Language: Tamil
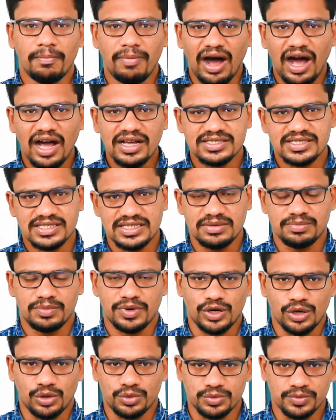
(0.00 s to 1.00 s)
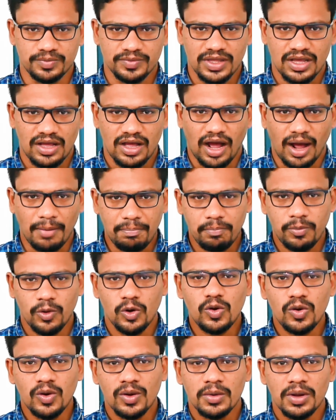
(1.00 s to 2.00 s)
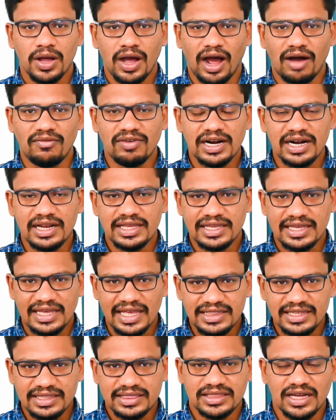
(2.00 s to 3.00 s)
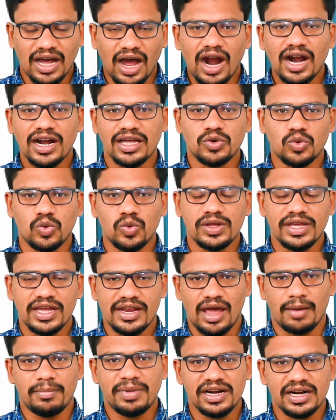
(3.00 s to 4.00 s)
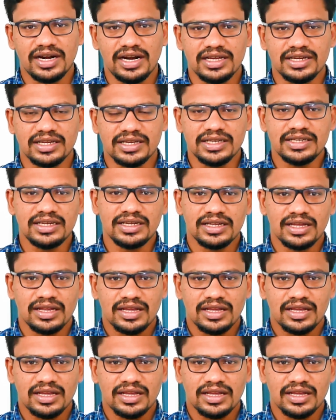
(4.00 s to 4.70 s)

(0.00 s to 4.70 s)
பாக்ஸிங் பண்ணணும் அப்போ அவங்களுக்கு எதிர்த்து ஆடக்கூடிய நபர்களுக்கு